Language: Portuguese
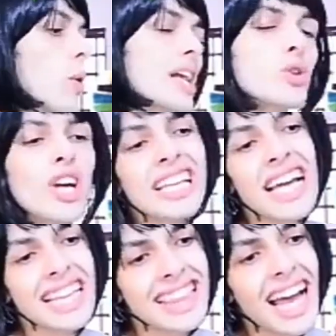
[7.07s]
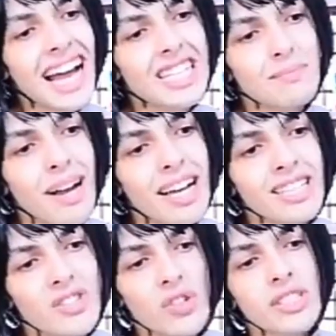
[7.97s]
é? 4 horas da tarde,
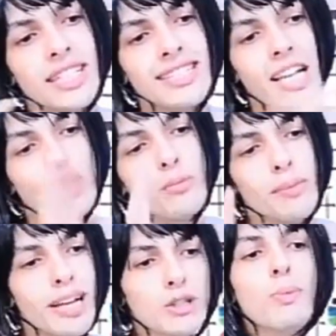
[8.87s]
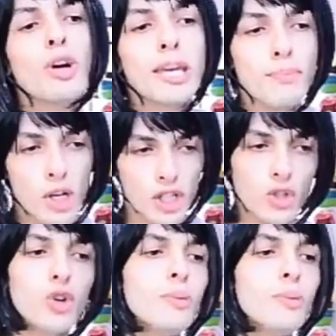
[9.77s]
mas se você quiser dormir mais um pouquinho, pode